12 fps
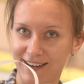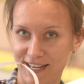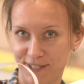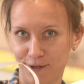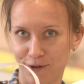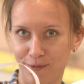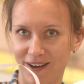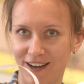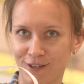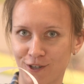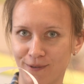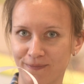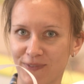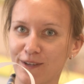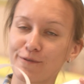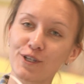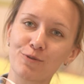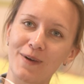Lasst euch überraschen.
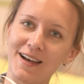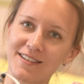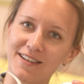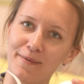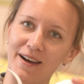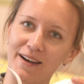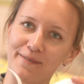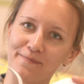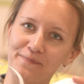Viel Spaß dabei!